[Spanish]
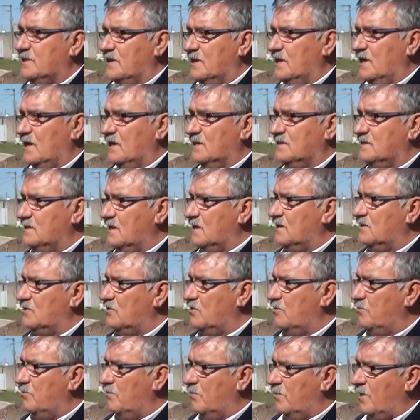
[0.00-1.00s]
seguir
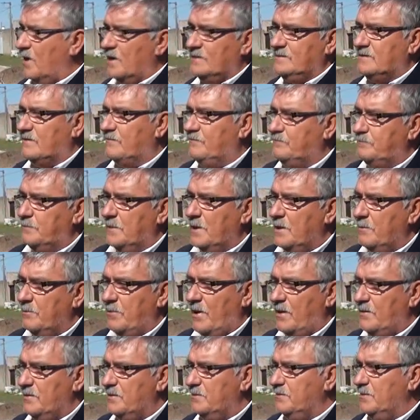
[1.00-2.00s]
haciendo más
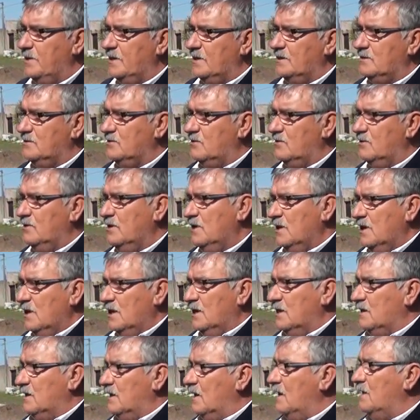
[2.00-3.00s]
pavimento
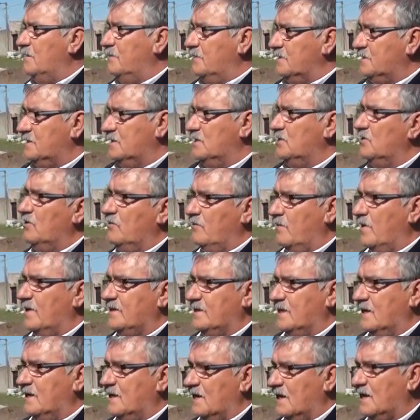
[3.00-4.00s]
y el vecino va
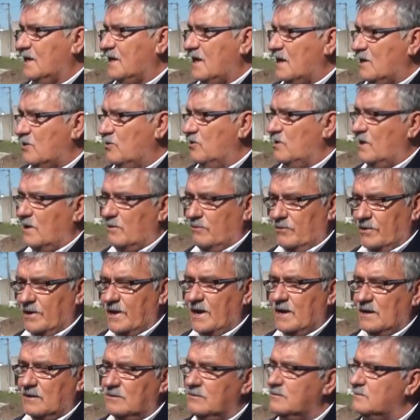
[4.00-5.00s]
a tener que
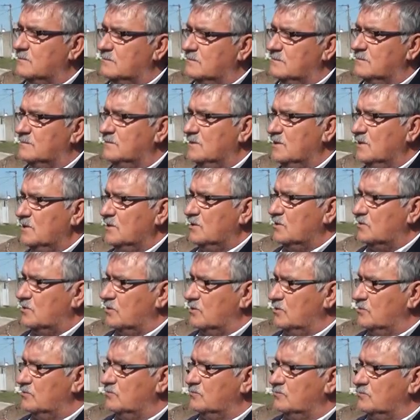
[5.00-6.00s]
colaborar con,
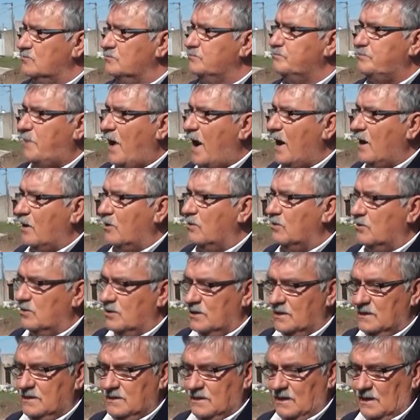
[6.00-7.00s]
con un
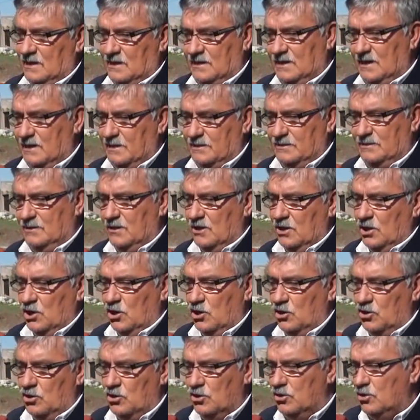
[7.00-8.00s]
pago este, que
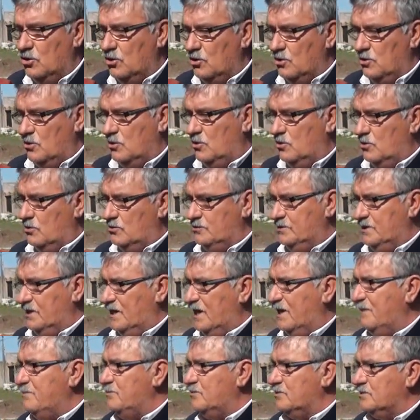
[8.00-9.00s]
lo
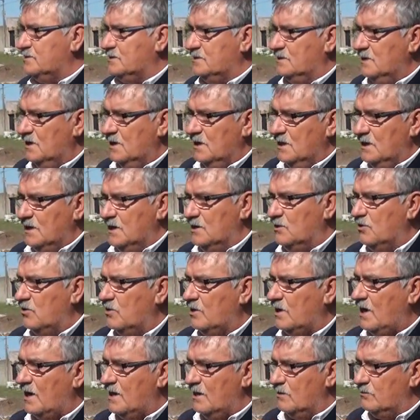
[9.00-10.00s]
diremos y
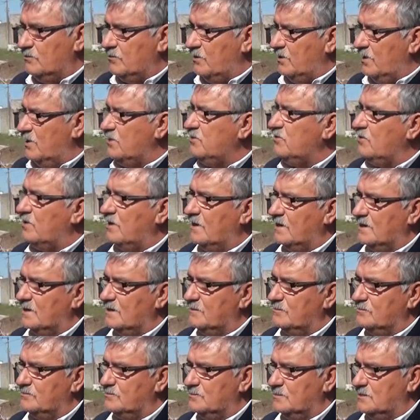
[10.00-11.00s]
con cada uno de ellos en,
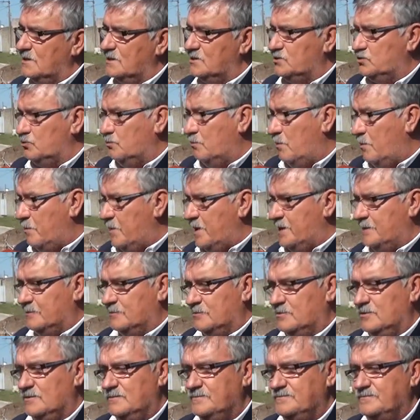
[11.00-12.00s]
en su momento.
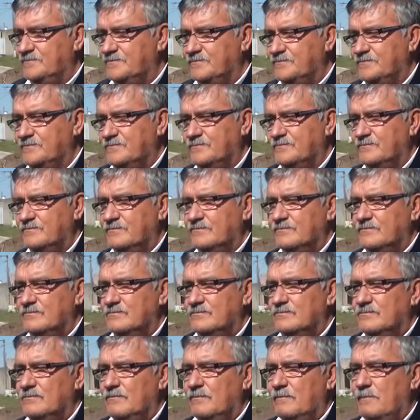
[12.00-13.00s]

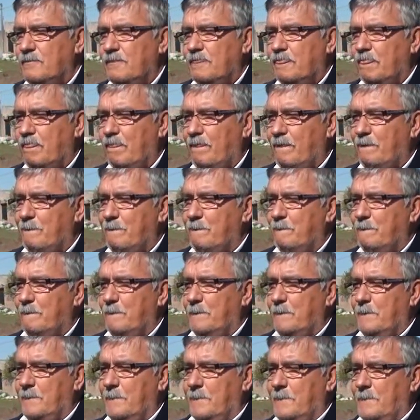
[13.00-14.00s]
¿Cuánto cuesta hacer una
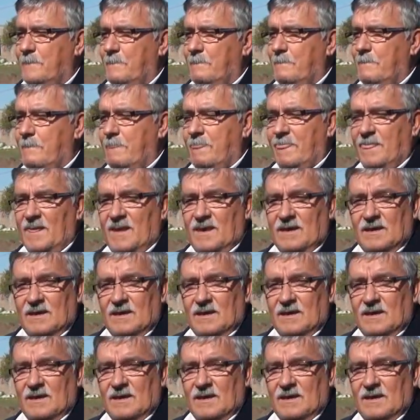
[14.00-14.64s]
cuadra de asfalto?